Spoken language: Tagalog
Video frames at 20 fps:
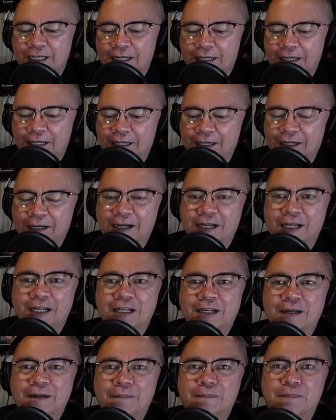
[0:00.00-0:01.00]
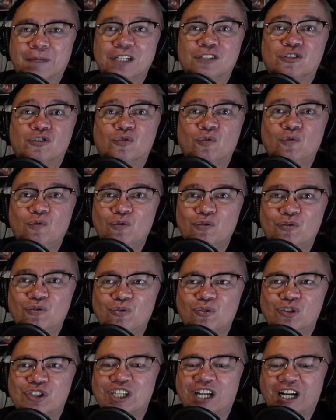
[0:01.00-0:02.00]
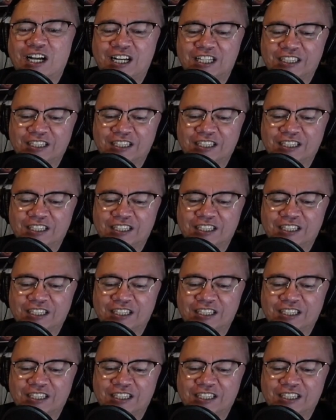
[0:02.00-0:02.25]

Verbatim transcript: uh, magturo sa